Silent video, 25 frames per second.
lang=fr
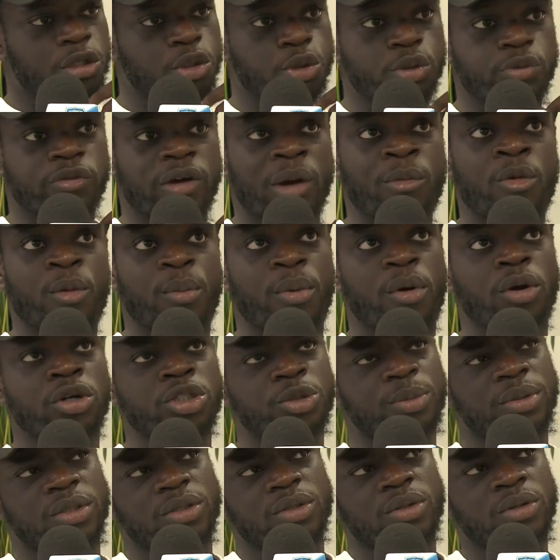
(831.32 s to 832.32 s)
qui je suis vraiment
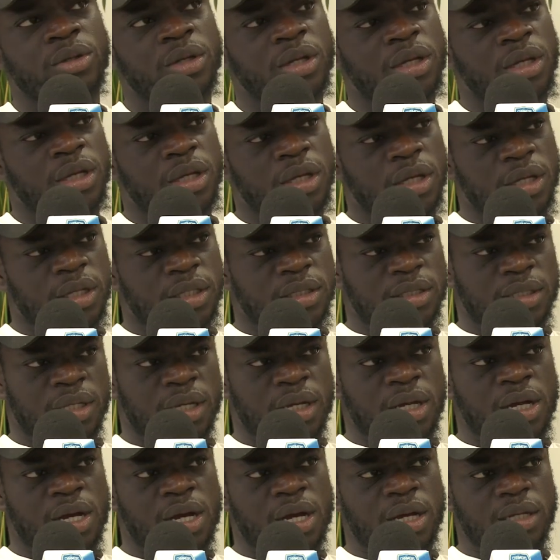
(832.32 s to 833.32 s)
proche parce que c'est
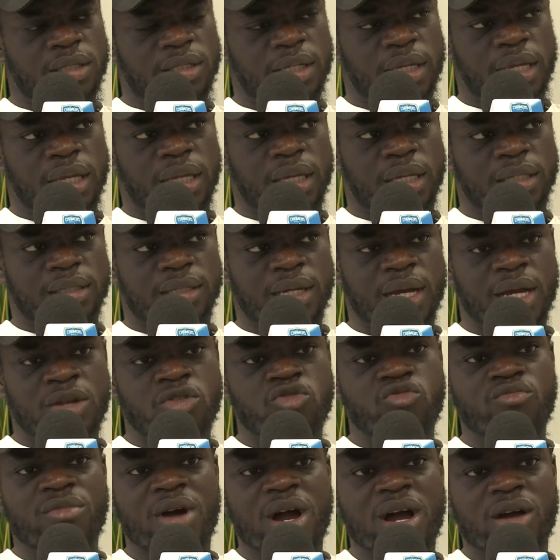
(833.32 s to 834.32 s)
un,
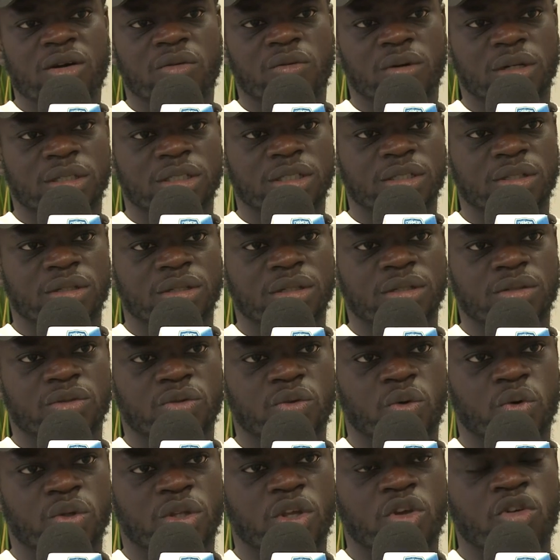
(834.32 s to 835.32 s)
un, humain, quoi.
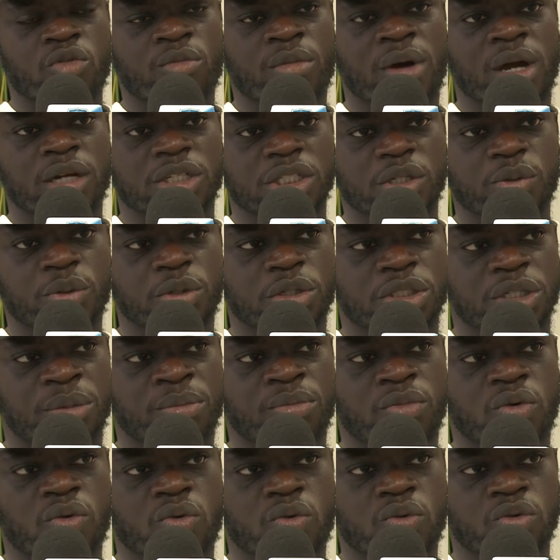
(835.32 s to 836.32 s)
Ce côté humain chez lui que
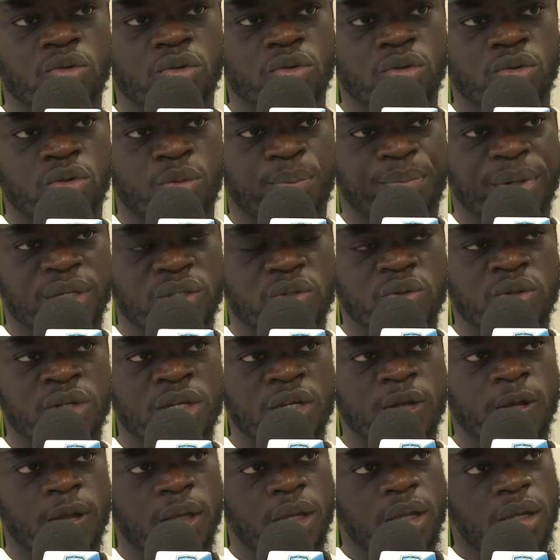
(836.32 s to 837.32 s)
j'aime beaucoup de, de
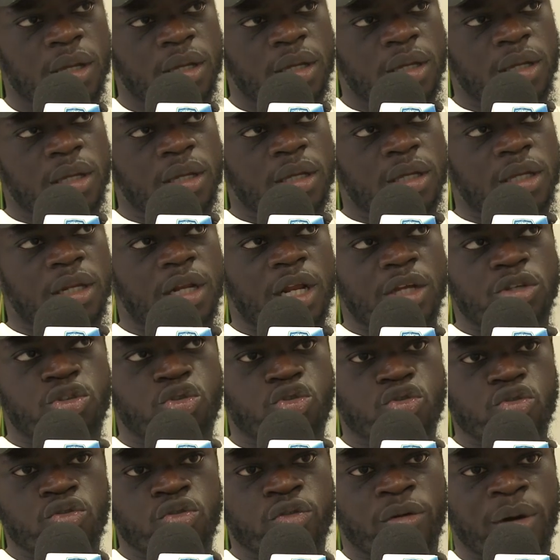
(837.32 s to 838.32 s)
passionné il a
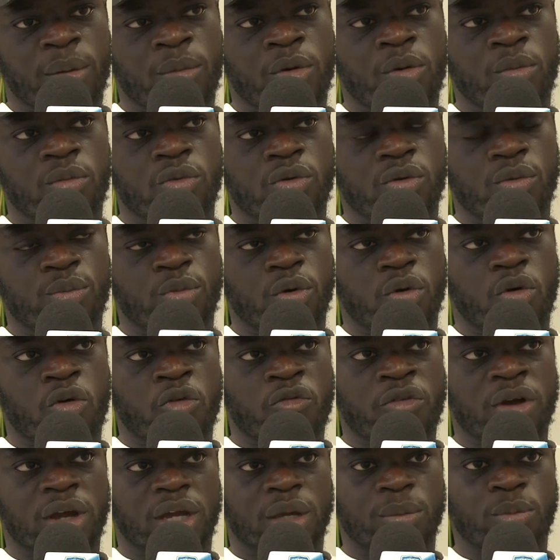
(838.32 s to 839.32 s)
su vraiment me,
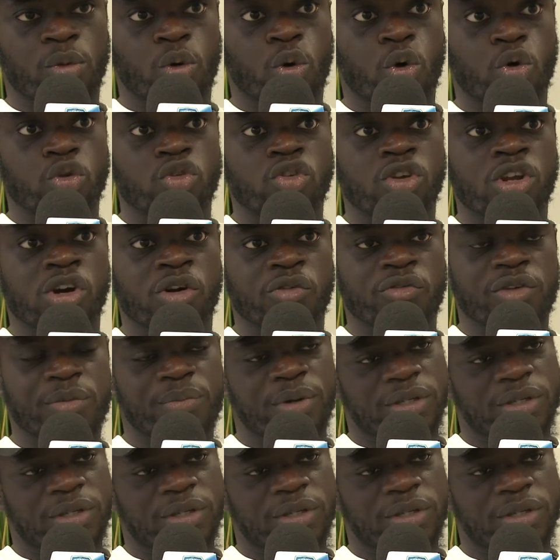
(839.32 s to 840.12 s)
convaincre et me redonner envie